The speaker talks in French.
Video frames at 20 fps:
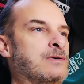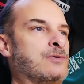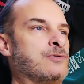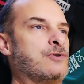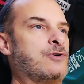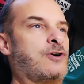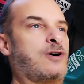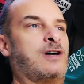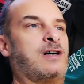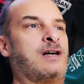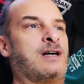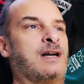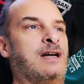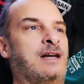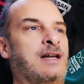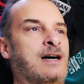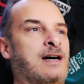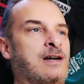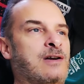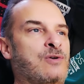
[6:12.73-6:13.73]
On aura
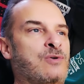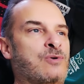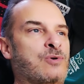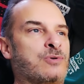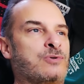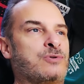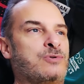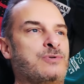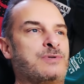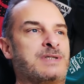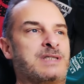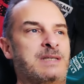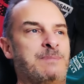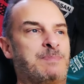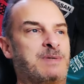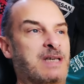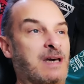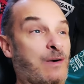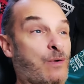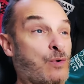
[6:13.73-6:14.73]
la Lotus
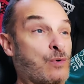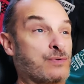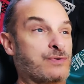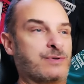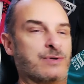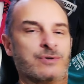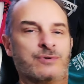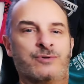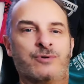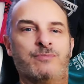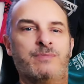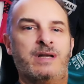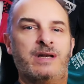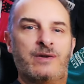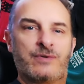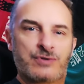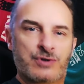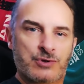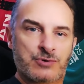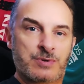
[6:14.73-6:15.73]
Type 40 de
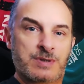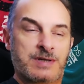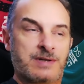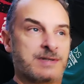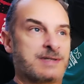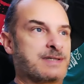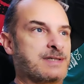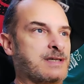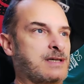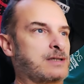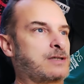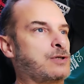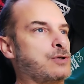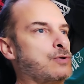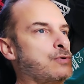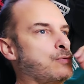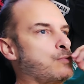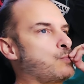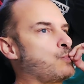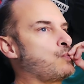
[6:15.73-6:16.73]

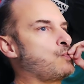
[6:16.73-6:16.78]
1965,